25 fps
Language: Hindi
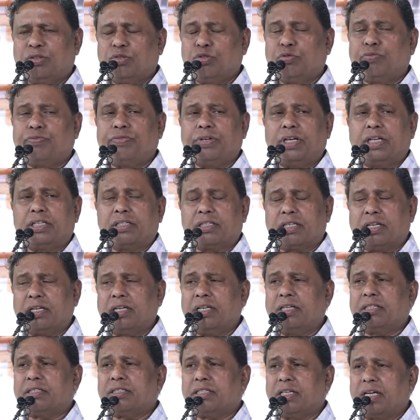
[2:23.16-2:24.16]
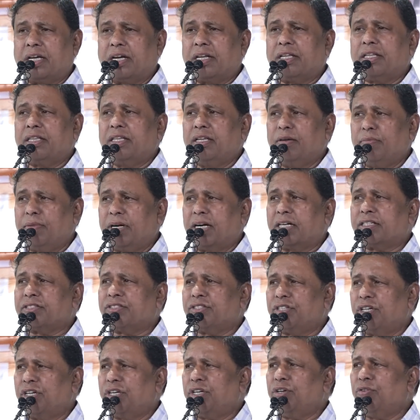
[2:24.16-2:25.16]
तो फैसले सारे दिमाग
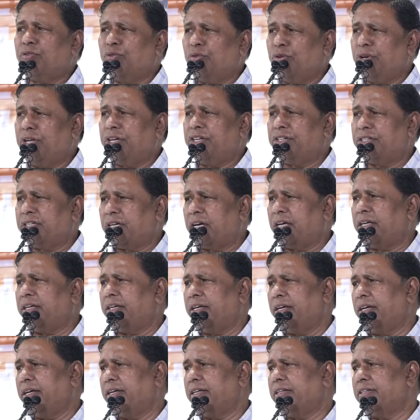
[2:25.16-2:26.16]
से ही होने चाहिए